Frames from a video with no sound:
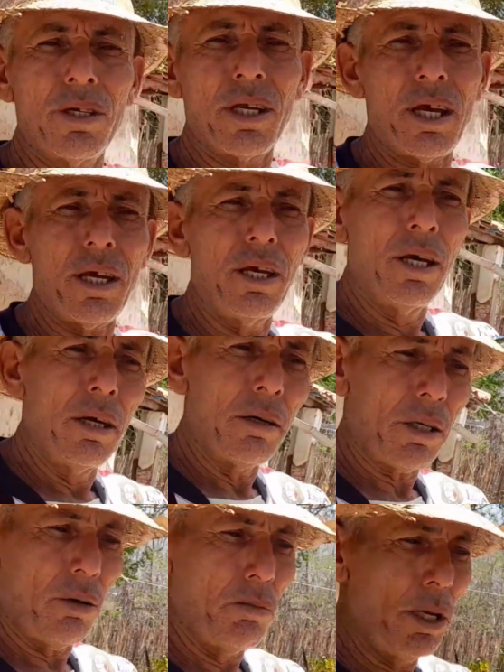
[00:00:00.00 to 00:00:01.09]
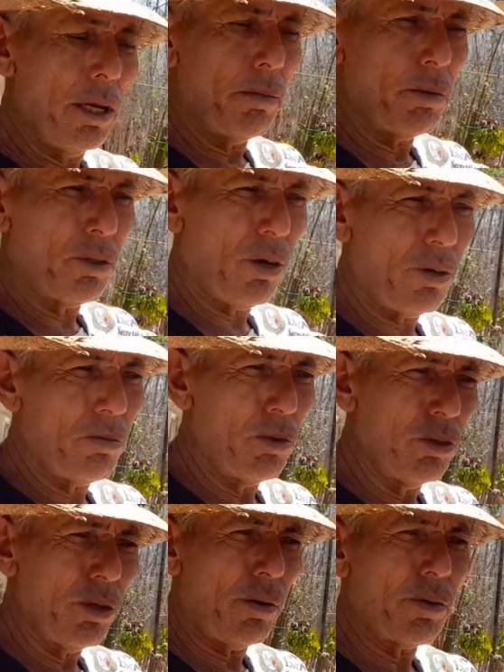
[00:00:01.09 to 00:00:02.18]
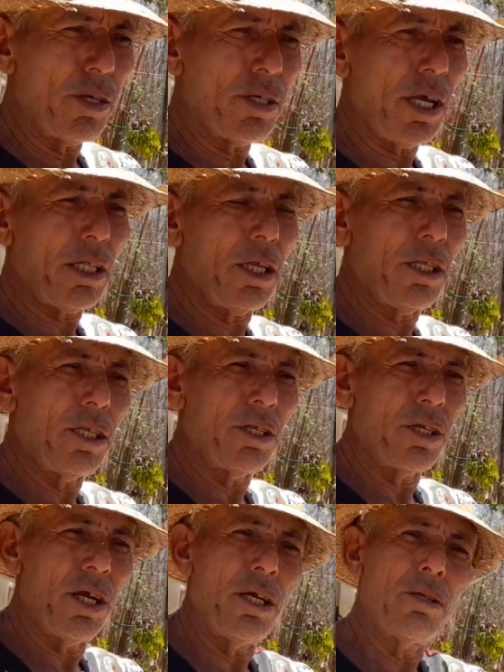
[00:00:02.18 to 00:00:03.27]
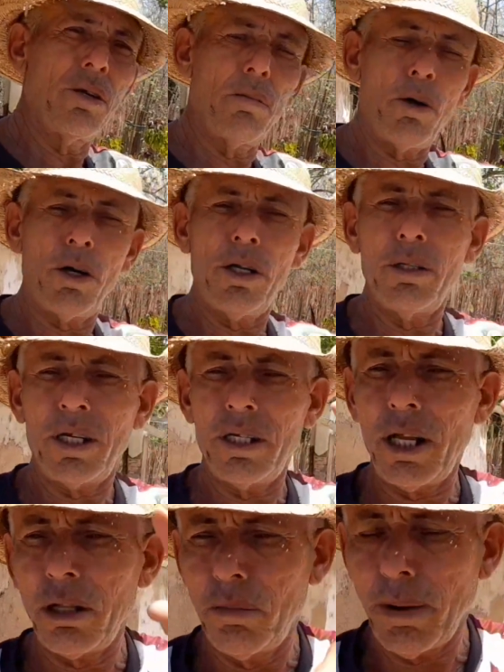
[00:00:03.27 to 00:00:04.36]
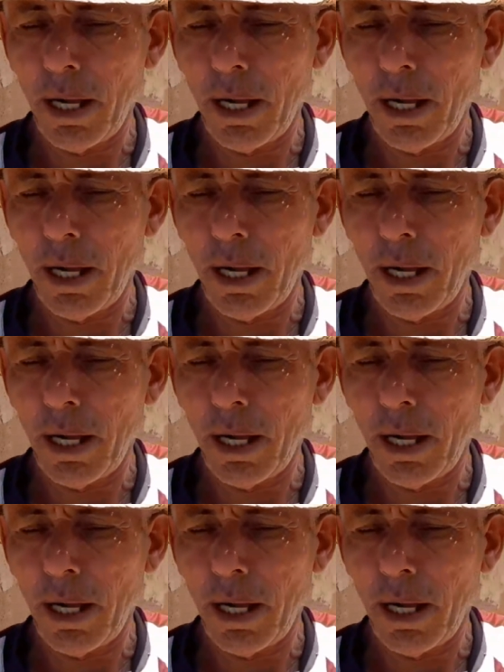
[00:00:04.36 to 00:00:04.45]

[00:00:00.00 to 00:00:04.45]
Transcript: Deus quiser. Porque eu me lembro que em 1973, nós morando na cidade de